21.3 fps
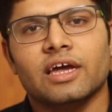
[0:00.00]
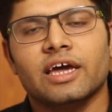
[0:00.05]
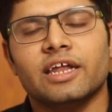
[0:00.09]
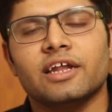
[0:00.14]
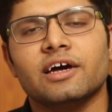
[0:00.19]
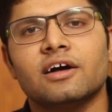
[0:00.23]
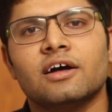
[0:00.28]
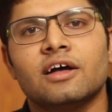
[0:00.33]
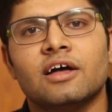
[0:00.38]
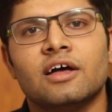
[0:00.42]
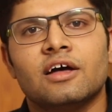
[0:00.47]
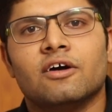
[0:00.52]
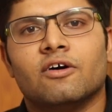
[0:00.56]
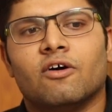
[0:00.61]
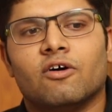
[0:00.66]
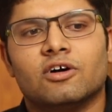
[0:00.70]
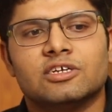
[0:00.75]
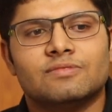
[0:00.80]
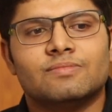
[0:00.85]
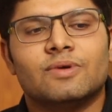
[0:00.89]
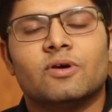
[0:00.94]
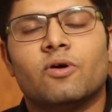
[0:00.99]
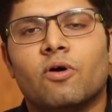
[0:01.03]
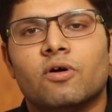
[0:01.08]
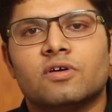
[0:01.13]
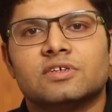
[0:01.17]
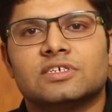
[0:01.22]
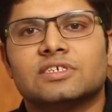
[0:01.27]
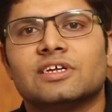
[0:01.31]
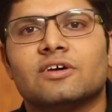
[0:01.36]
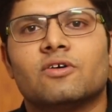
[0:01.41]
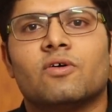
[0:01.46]
है ना और जब मैं
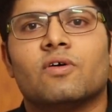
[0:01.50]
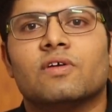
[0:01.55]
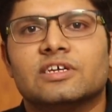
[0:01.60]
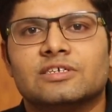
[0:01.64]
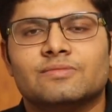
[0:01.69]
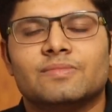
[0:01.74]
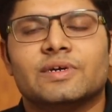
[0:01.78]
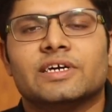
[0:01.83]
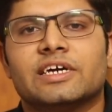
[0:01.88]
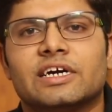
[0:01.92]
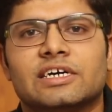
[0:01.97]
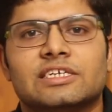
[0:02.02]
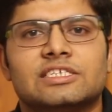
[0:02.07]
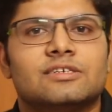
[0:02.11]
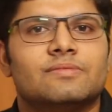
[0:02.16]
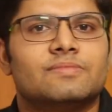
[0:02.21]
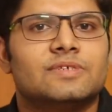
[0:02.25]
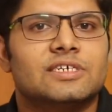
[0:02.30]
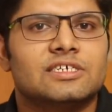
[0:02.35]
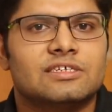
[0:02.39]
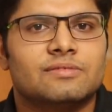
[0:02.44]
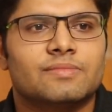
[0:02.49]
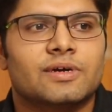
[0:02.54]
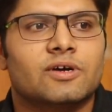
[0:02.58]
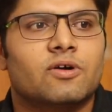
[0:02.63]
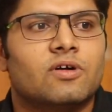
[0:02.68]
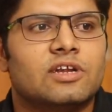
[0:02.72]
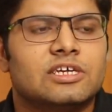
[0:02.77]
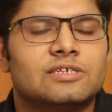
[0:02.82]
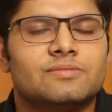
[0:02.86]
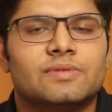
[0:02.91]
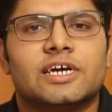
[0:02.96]
और जैसे कॉलेज में गया जब जैसे मैं
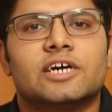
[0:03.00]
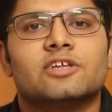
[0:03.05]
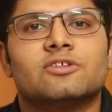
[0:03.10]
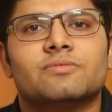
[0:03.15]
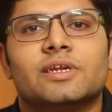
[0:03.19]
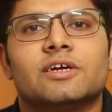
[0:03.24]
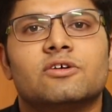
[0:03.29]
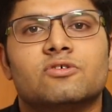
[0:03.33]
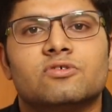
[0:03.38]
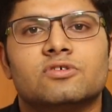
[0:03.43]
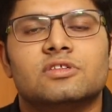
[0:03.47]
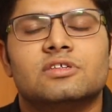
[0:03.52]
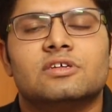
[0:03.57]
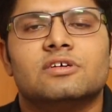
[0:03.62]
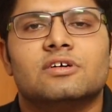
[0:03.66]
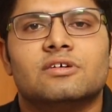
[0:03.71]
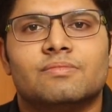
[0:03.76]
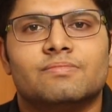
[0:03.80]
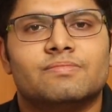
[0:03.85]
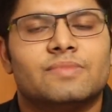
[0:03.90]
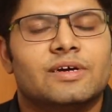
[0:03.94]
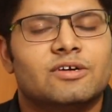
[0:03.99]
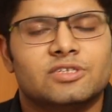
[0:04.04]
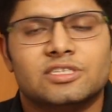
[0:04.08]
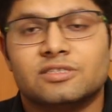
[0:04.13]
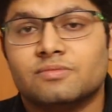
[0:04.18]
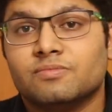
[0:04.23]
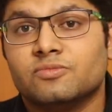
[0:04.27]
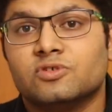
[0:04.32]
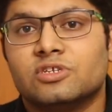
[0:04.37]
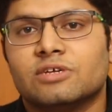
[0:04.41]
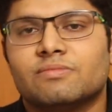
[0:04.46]
कॉलेज में गया तो मैंने खुद मेरे को
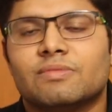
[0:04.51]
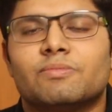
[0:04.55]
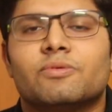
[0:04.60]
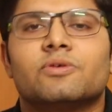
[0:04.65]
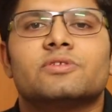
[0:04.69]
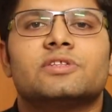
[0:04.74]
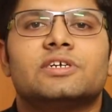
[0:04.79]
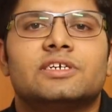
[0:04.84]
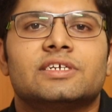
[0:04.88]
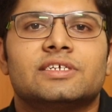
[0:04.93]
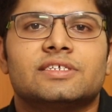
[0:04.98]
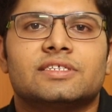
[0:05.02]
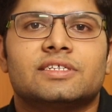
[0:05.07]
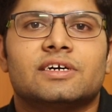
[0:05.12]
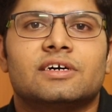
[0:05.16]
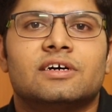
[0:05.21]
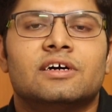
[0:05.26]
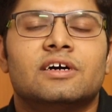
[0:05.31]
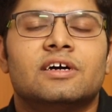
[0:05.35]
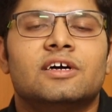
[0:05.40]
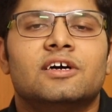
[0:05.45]
जैसे म्यूज़िक में बहुत इंटरेस्ट था